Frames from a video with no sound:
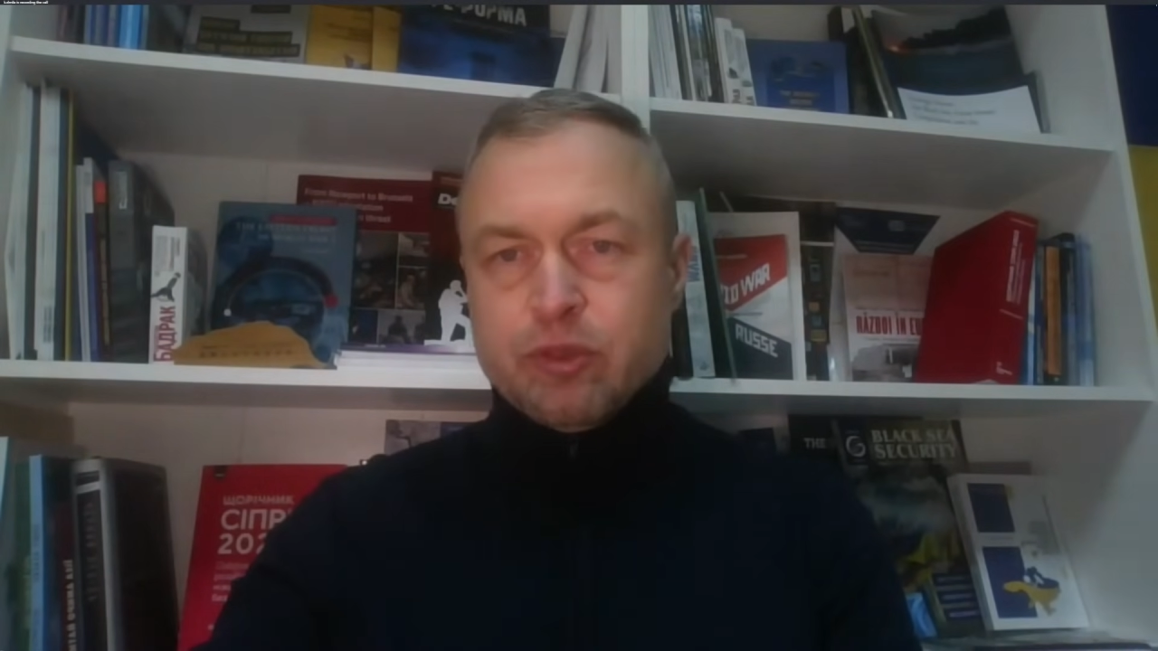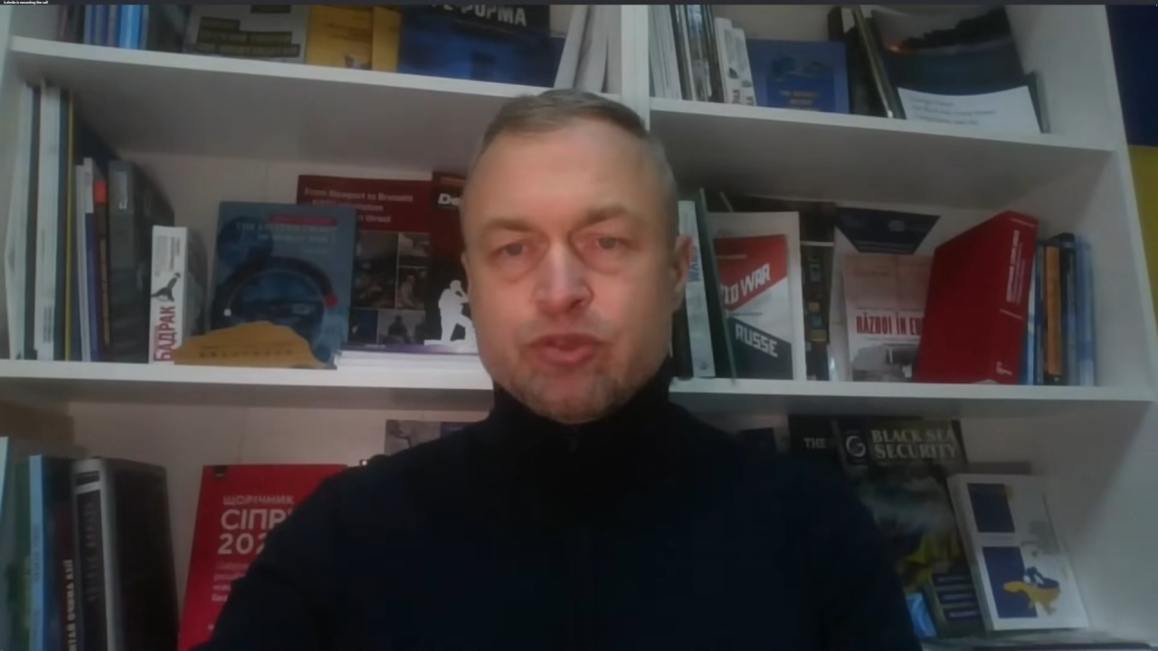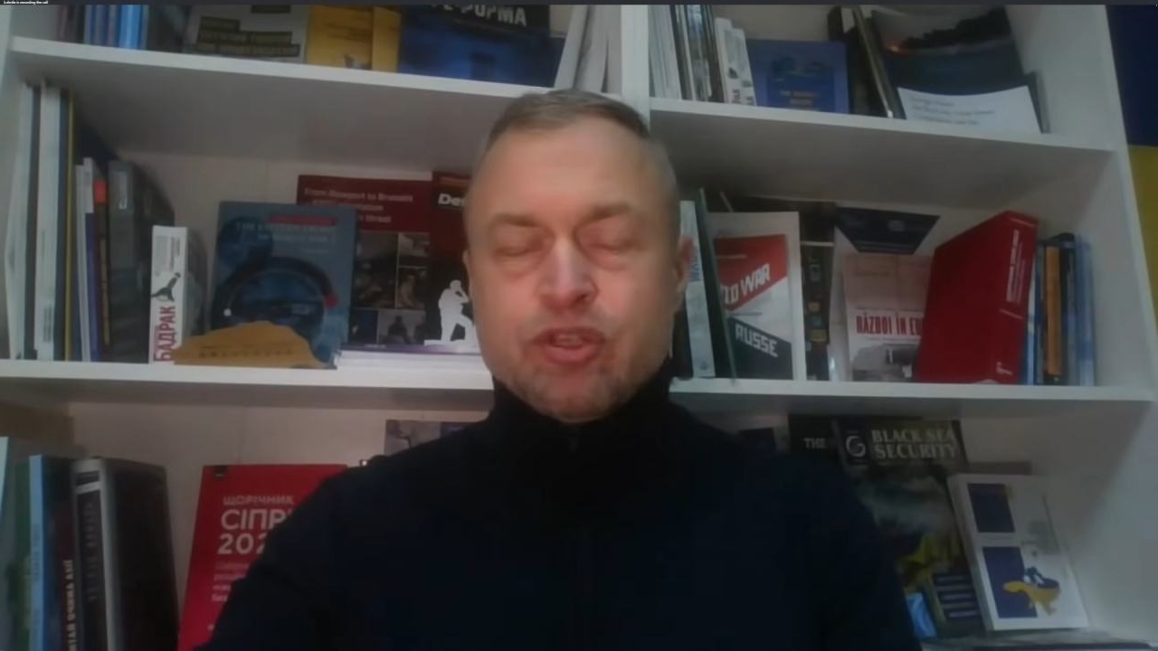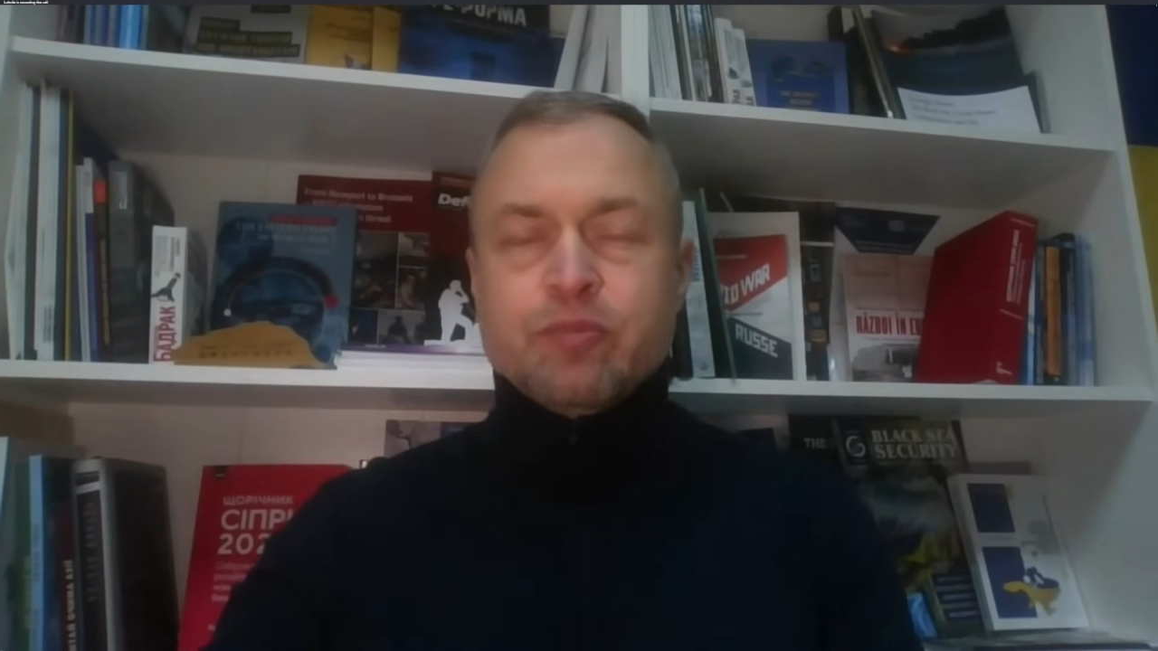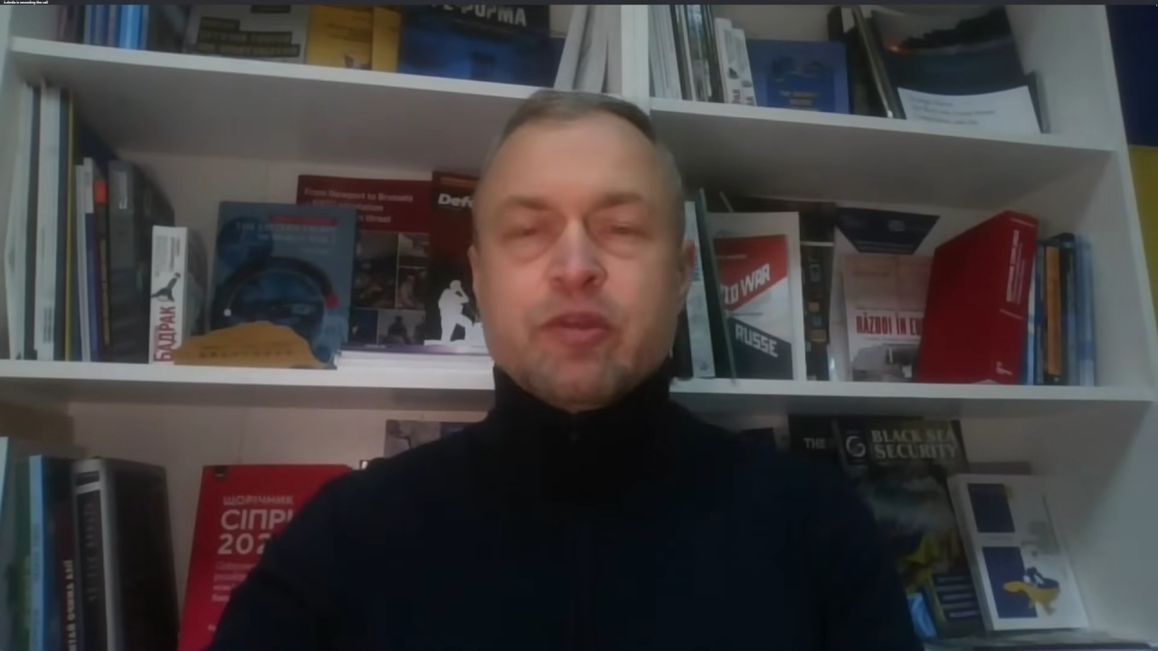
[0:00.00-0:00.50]

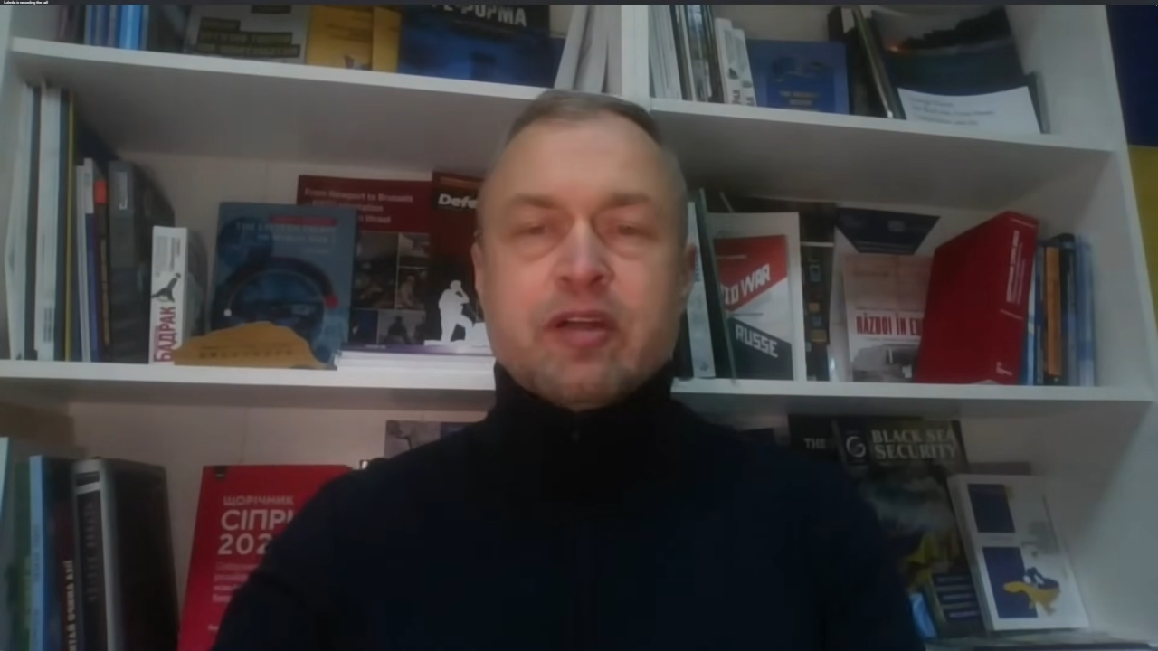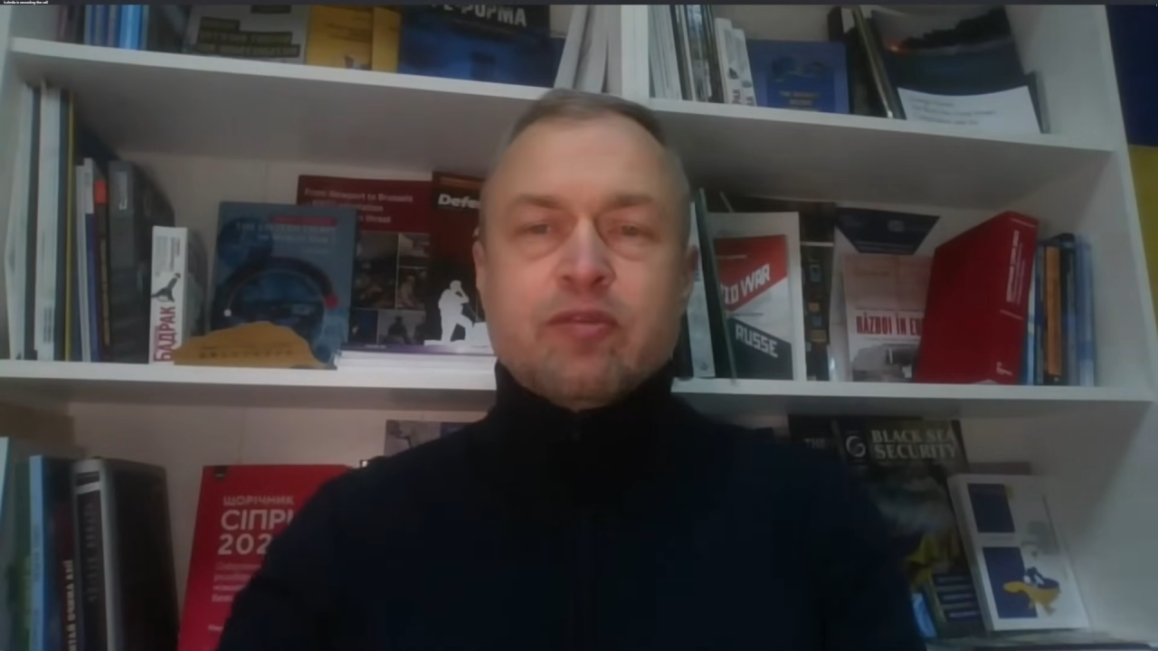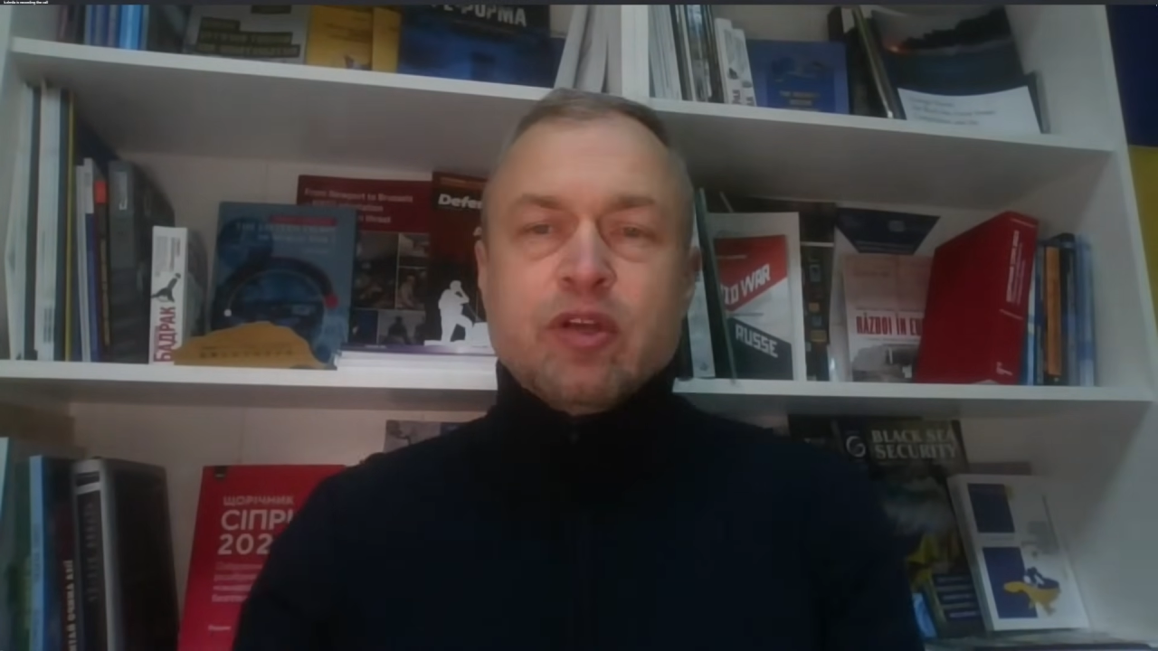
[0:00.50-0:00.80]
получить мировое